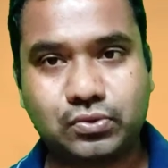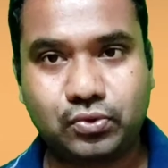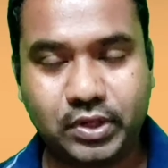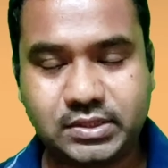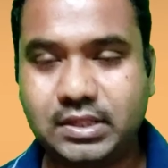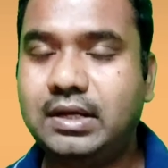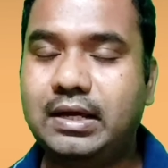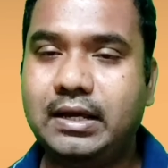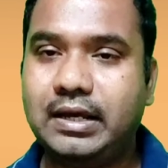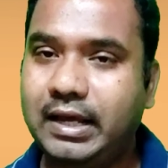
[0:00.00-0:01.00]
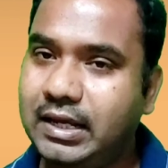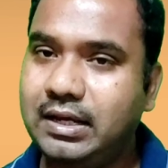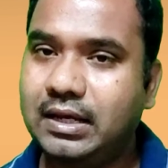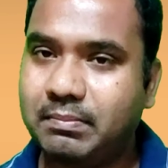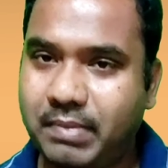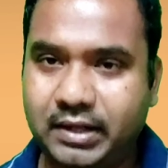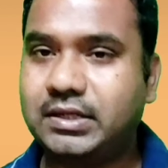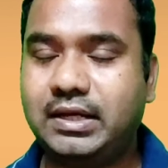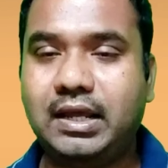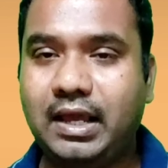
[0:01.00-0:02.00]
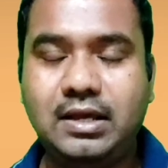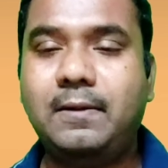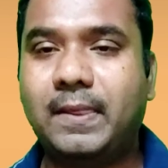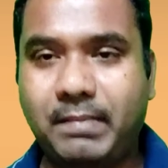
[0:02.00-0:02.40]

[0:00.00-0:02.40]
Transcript: ইউজ করেছে এই ভাইরাস এই